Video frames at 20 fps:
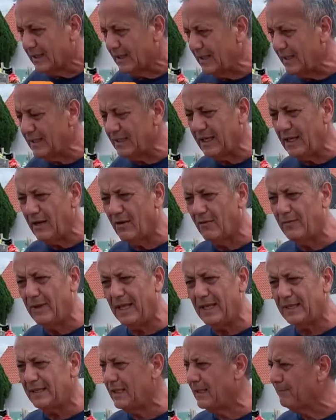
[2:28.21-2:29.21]
que
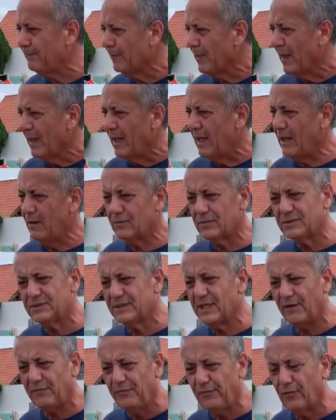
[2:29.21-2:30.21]
realmente é um
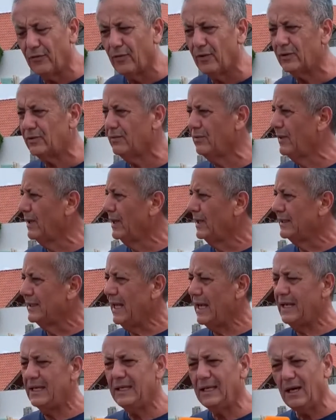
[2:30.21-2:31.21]
desaforo.
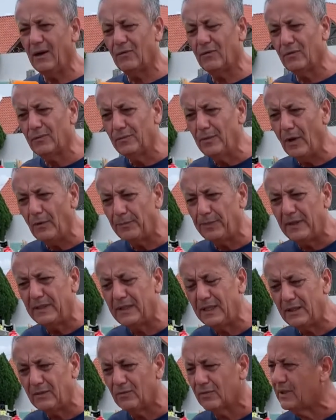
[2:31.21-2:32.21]
Né? E é o meu
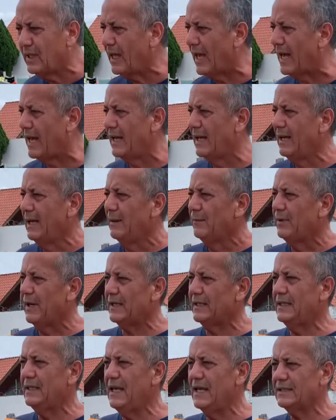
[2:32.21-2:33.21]
pedido que é
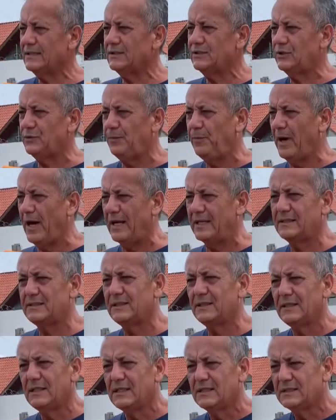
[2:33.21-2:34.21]
para que esses
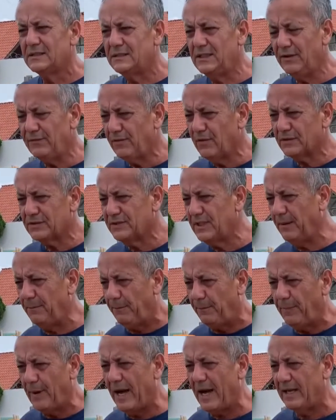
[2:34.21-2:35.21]
pais, se você
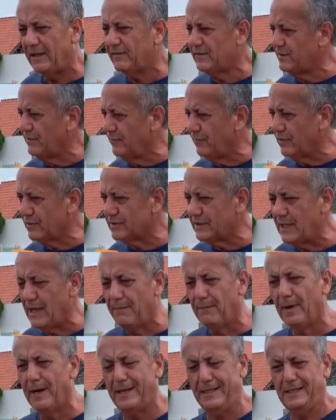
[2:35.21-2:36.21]
pai, se você
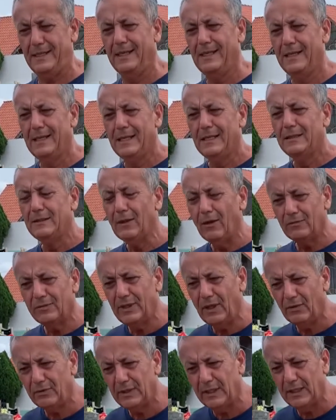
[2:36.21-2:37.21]
mãe, não
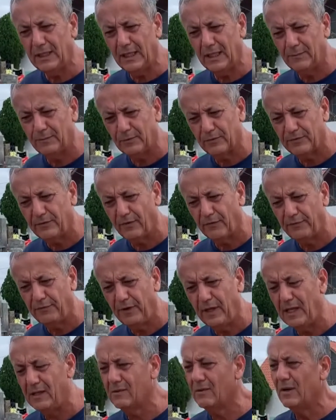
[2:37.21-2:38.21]
deu dinheiro para o seu
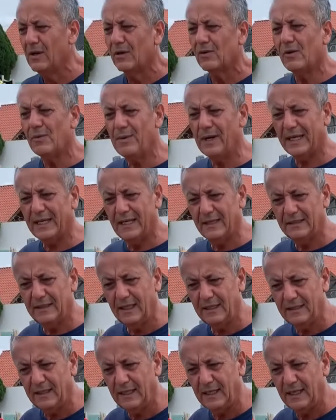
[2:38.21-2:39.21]
filho, como é que ele
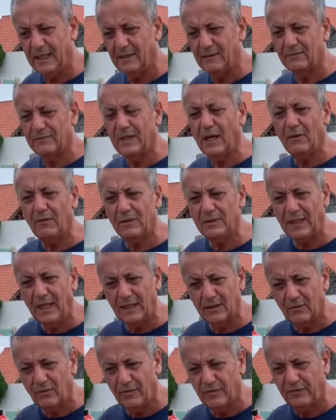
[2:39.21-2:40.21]
tem dinheiro? Da onde
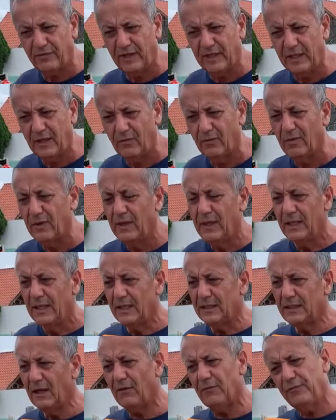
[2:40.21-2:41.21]
ele conseguiu?
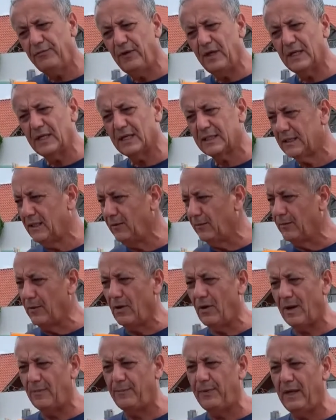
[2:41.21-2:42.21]
Então fica aqui o
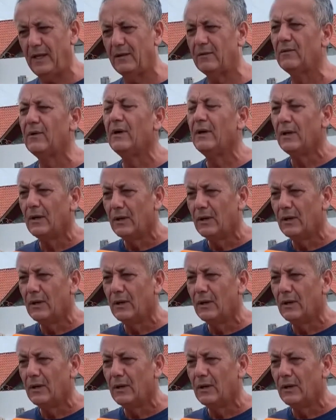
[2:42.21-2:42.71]
meu apelo